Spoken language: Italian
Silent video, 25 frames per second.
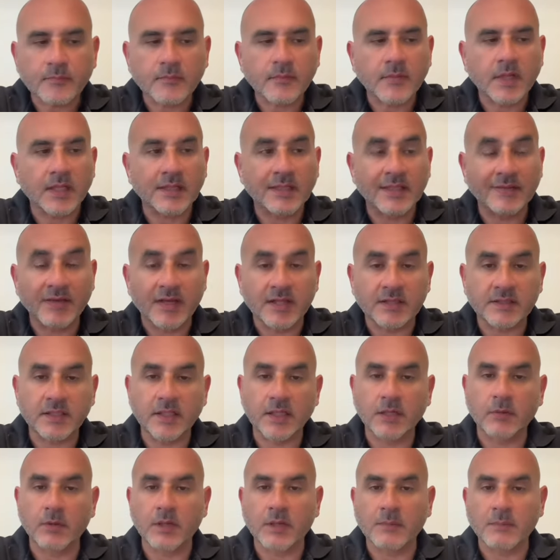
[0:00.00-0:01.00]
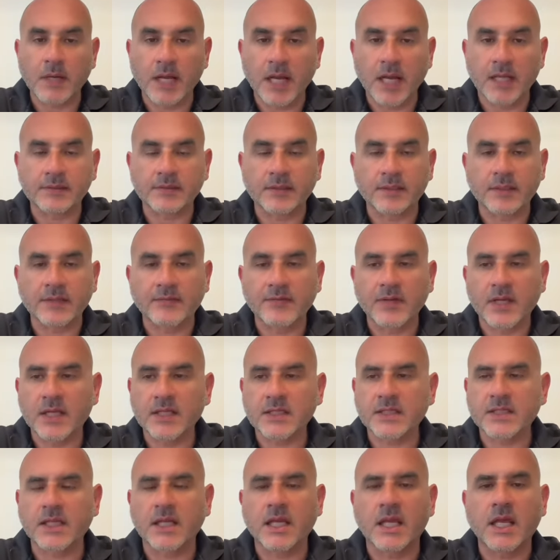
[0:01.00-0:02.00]
deve essere equilibrata, deve
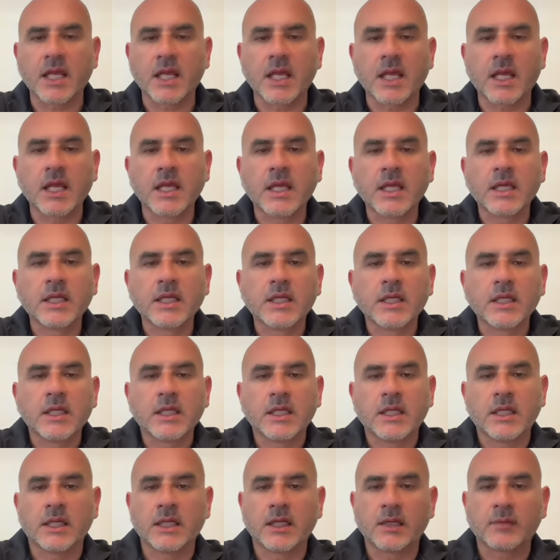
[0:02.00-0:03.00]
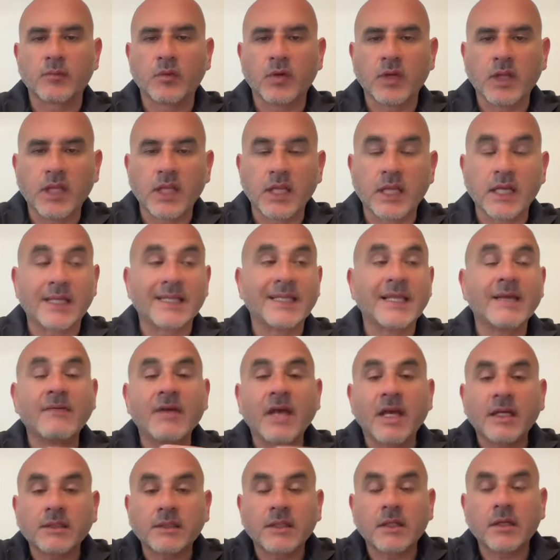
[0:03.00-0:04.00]
essere in armonia, deve
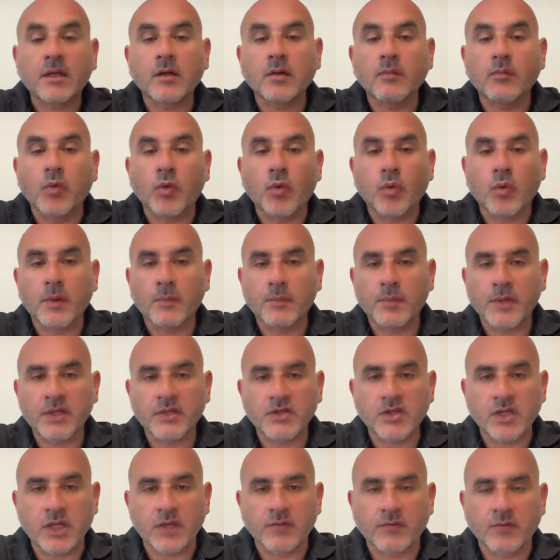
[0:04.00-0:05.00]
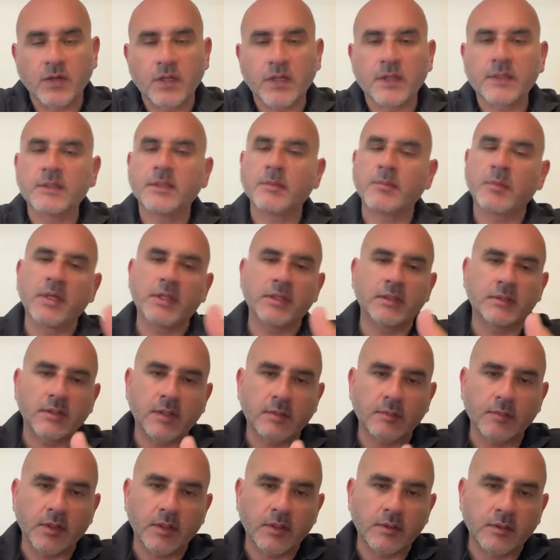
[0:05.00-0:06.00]
essere comunque piacevole, dipende
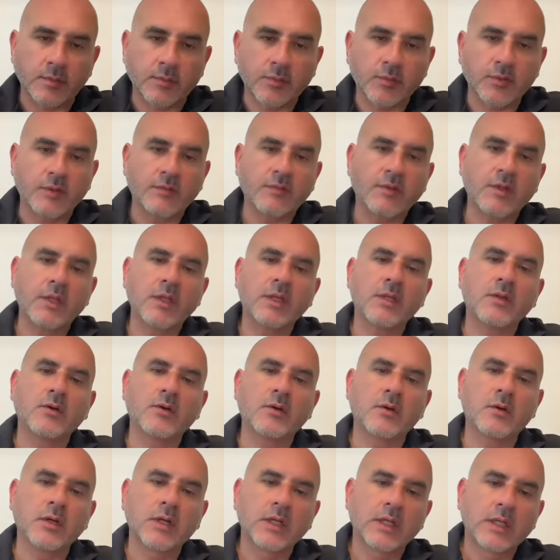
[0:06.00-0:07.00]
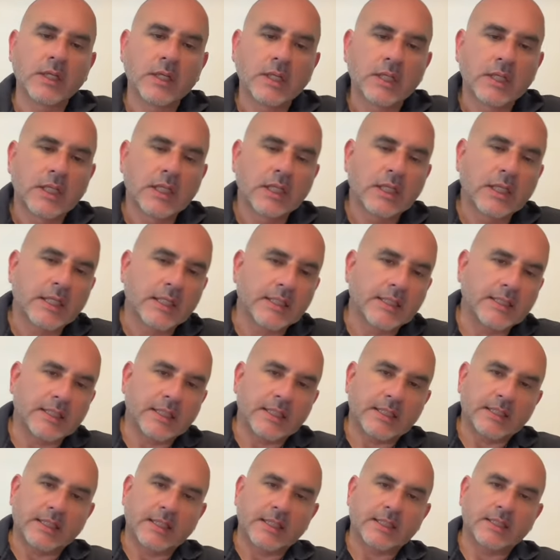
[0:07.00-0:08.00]
sempre dal tipo di vino,
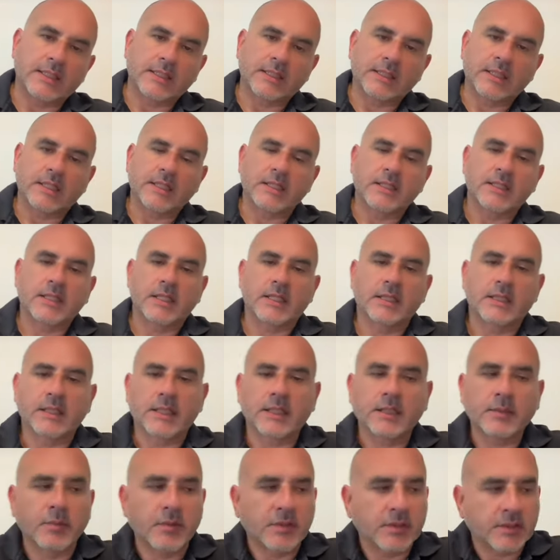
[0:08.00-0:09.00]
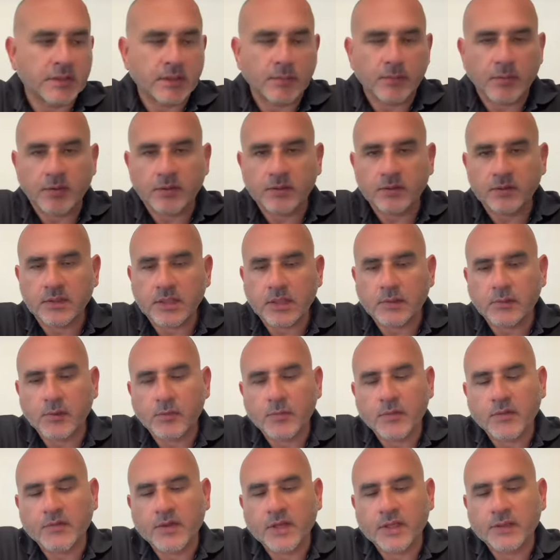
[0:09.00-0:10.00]
eccetera, eccetera, eccetera, dipende sempre da cosa stiamo
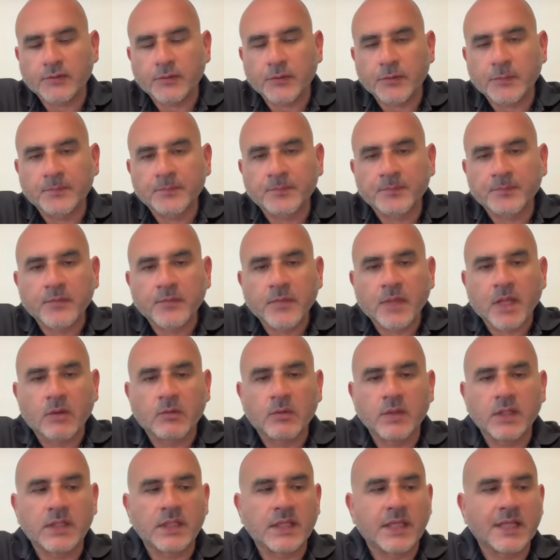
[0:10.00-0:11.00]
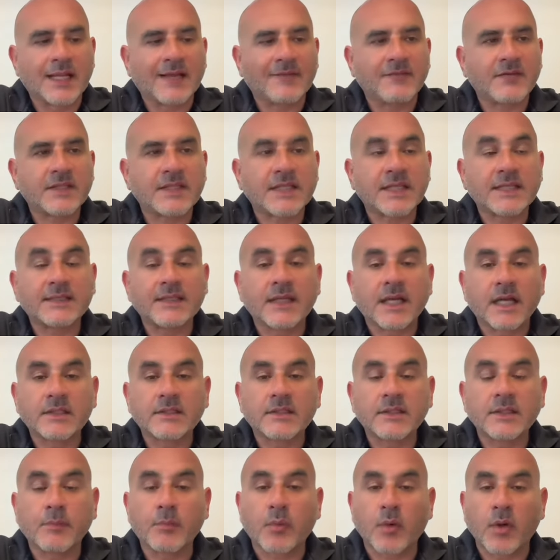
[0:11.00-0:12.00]
bevendo. Quindi la freschezza
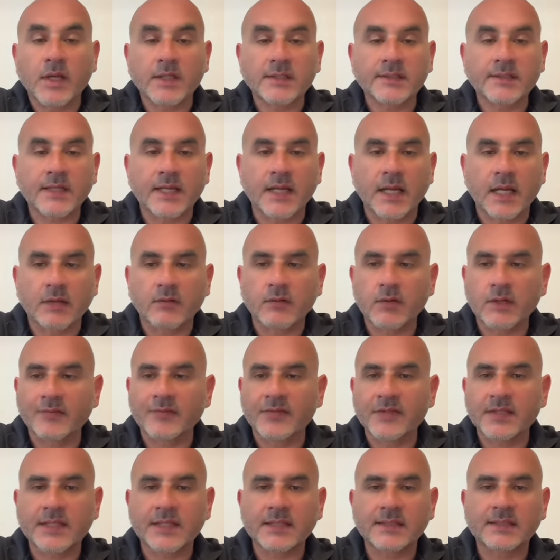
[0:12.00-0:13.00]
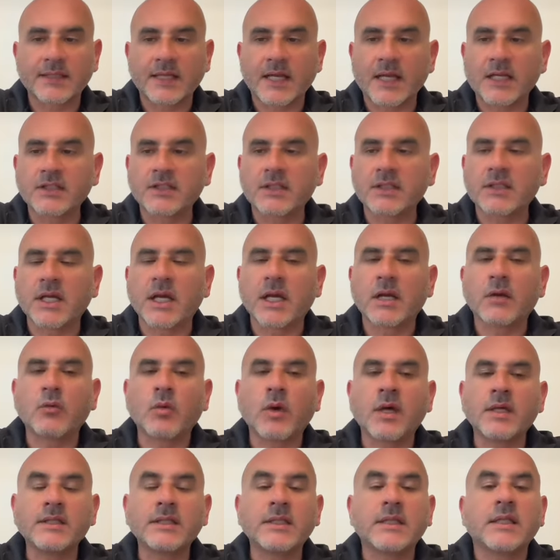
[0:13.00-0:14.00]
acida può essere anche una freschezza acida
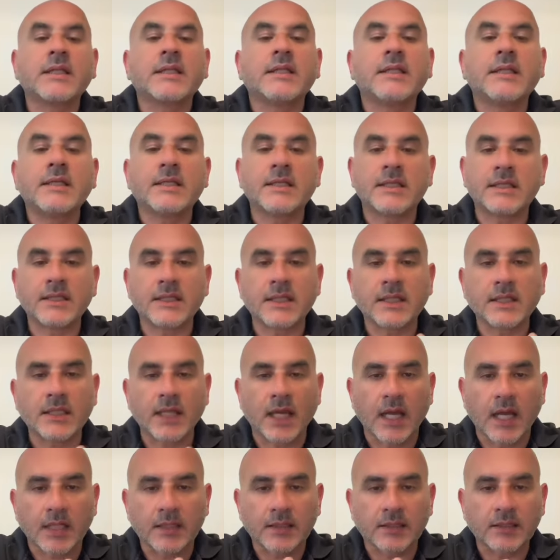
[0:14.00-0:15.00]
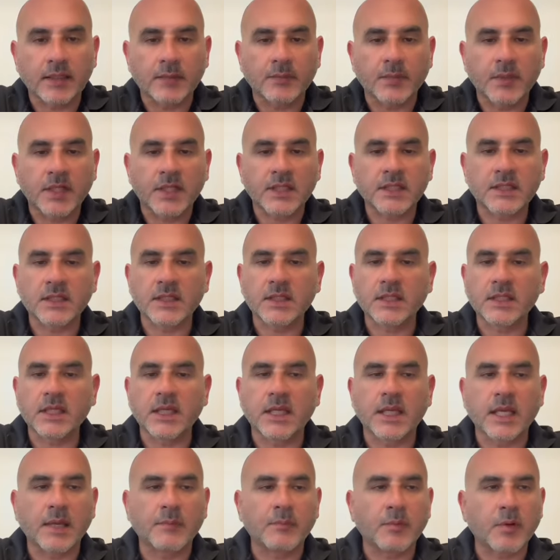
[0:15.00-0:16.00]
quasi dissetante, perché senti
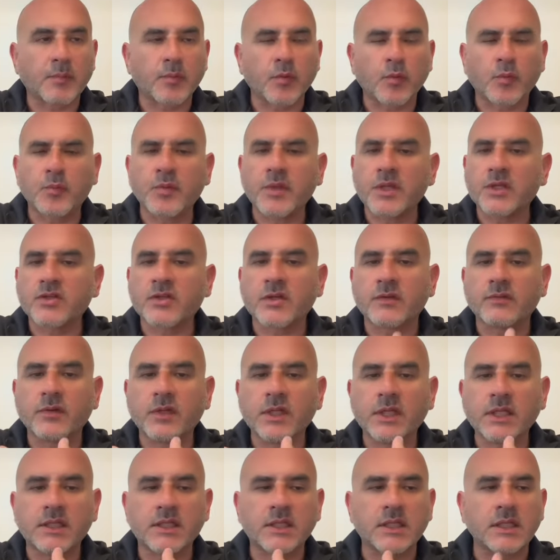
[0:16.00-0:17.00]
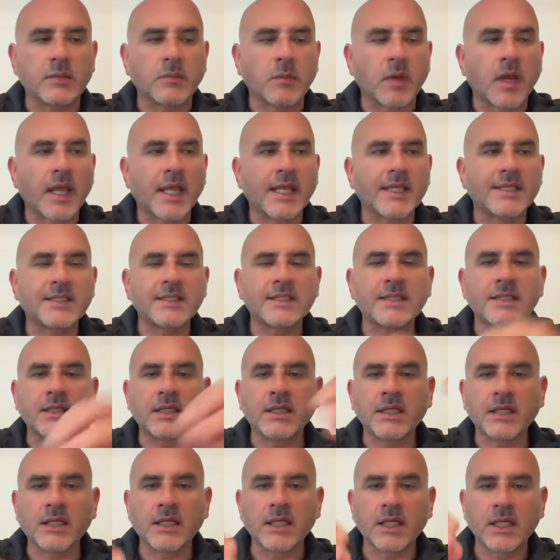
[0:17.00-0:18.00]
che è proprio piacevolissima e
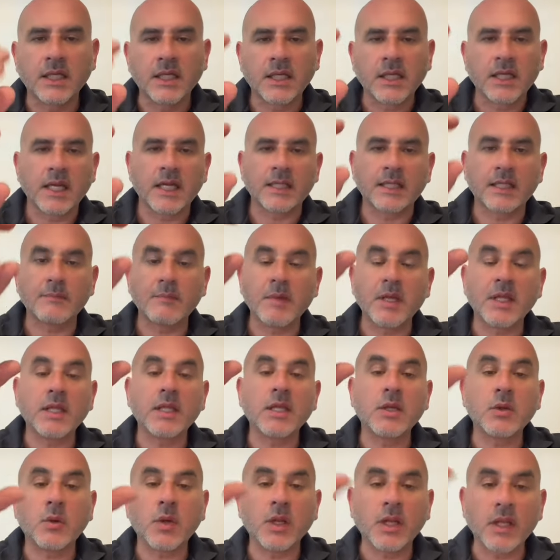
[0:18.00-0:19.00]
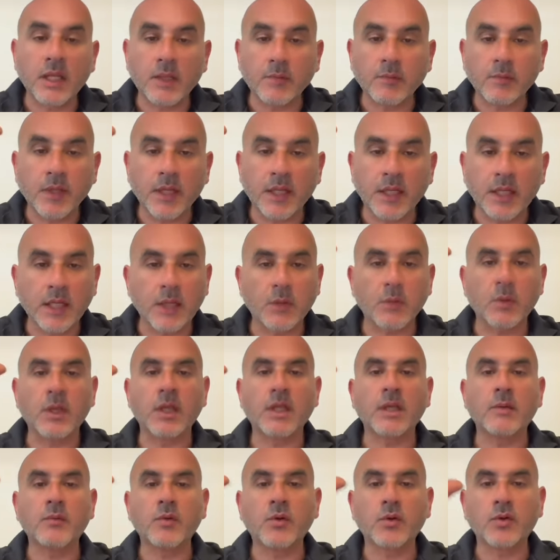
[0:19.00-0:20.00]
si, ed è bene in equilibrio, in
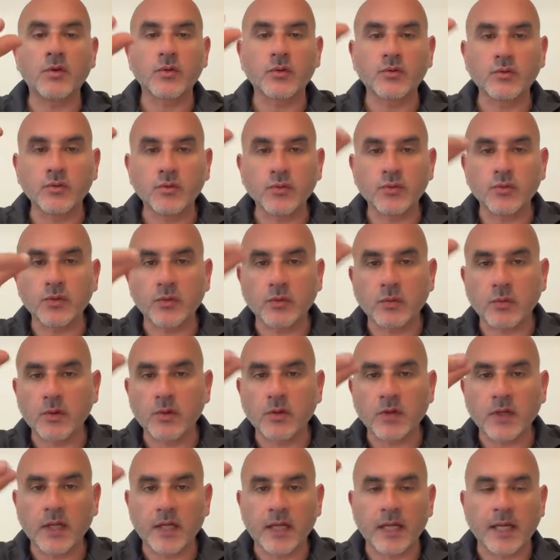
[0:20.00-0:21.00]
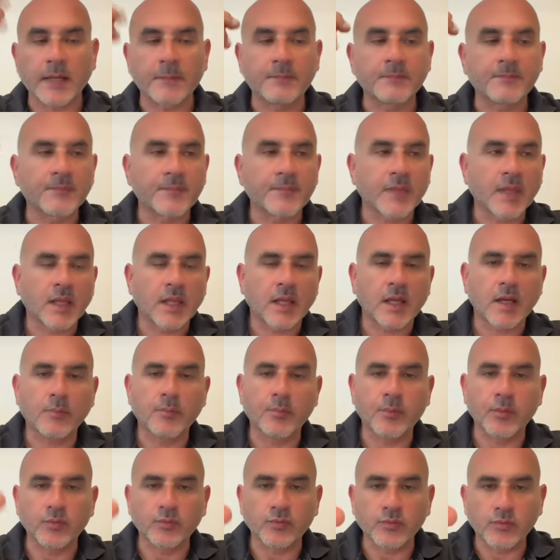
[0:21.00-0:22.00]
equilibrio con tutto quello che è
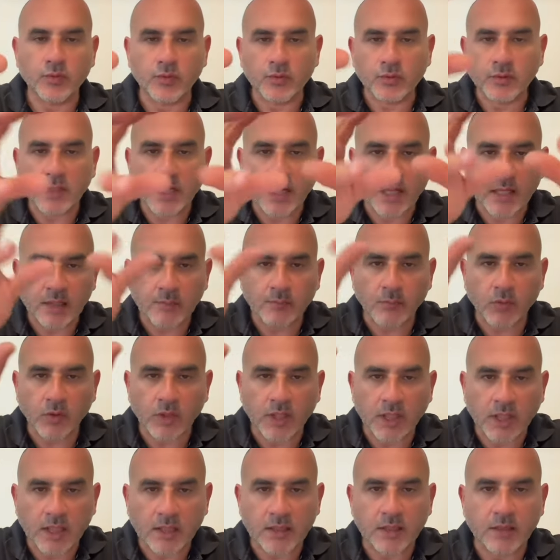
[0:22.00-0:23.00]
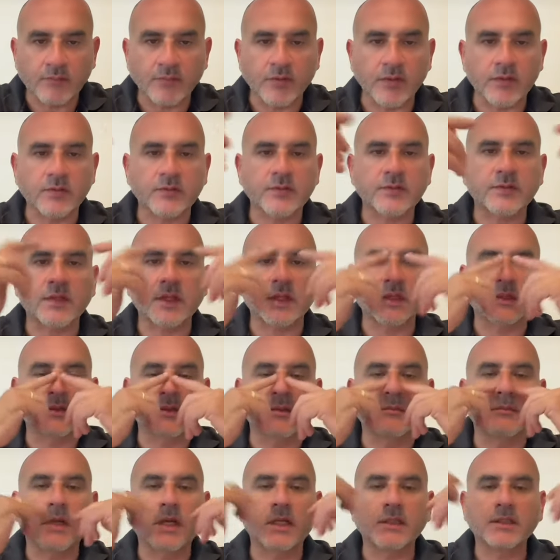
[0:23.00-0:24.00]
appunto l'armonia del vino stesso.
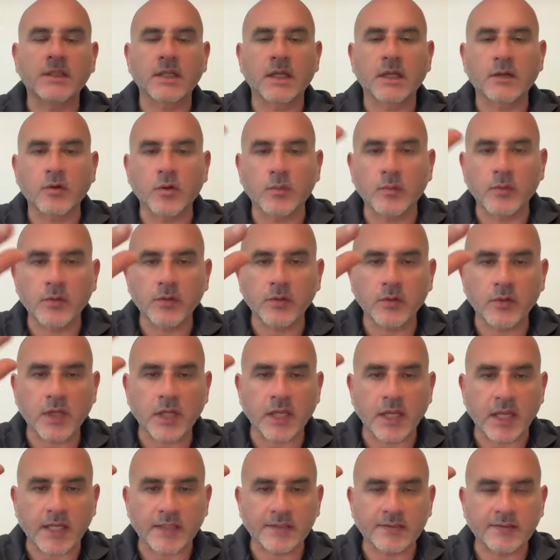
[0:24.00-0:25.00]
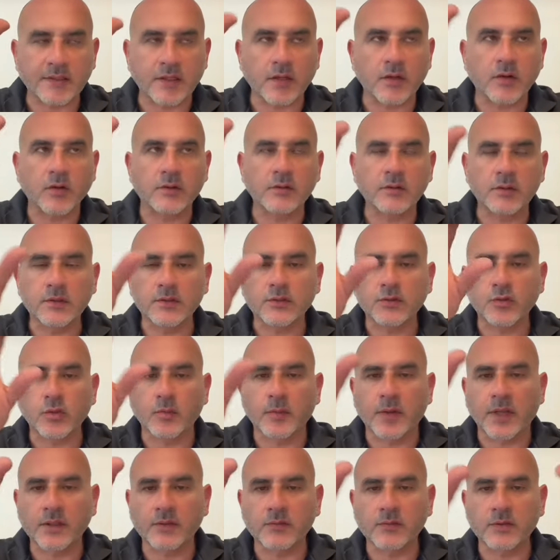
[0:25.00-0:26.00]
Immagina come un'orchestra, ogni
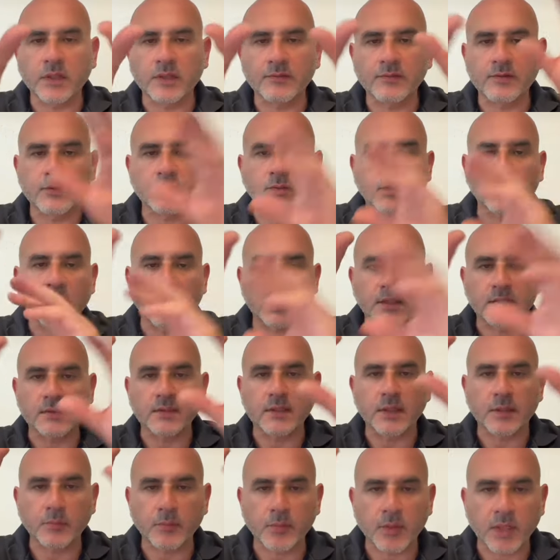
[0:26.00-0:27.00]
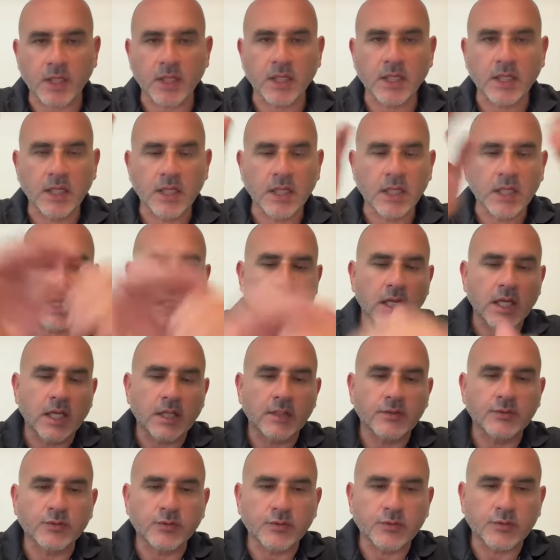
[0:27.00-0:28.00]
strumento deve suonare sempre
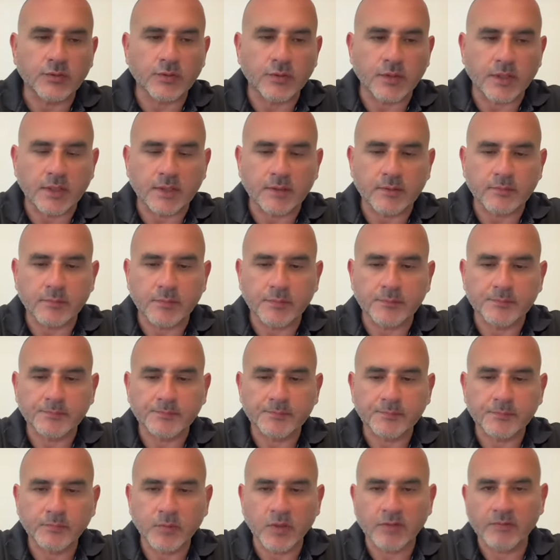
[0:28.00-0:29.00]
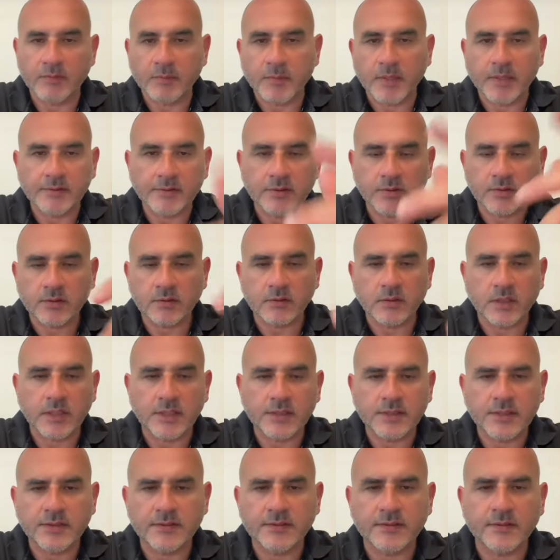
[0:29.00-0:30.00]
al giusto ritmo. Poi vabbè, ci sono le
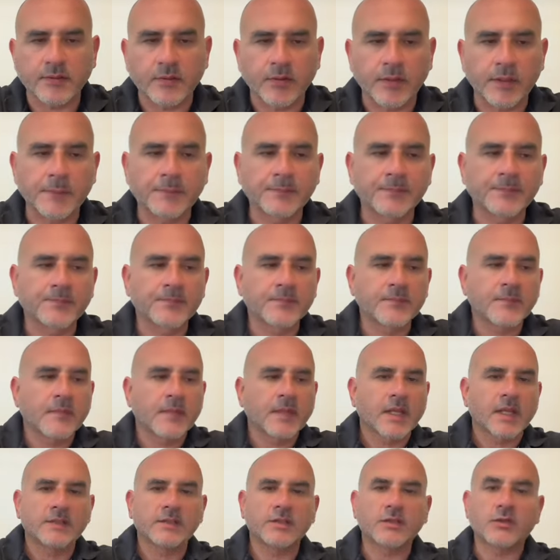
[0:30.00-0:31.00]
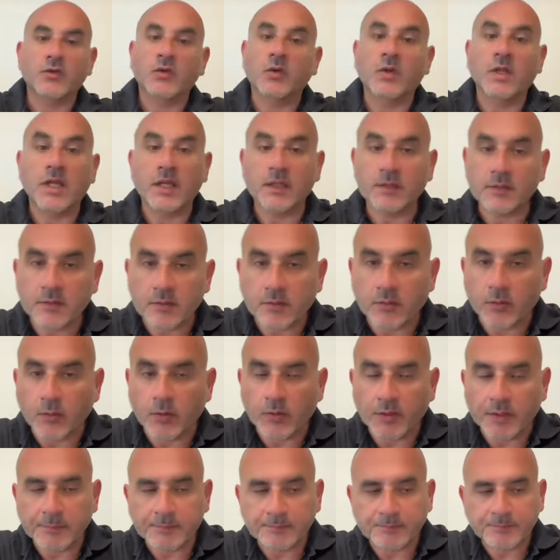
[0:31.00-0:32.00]
eccezioni, ci sono gli
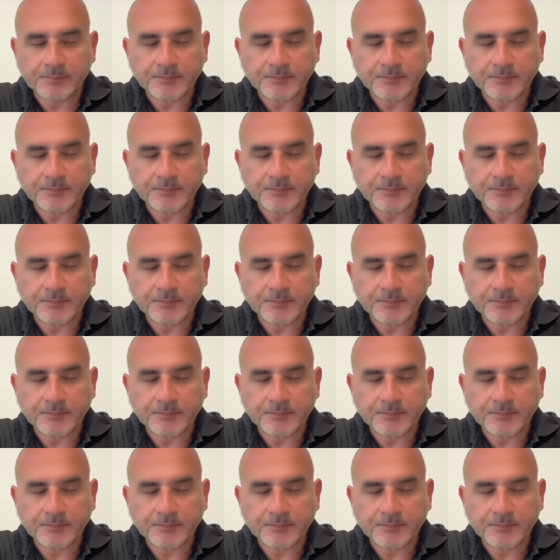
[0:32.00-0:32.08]
assoli.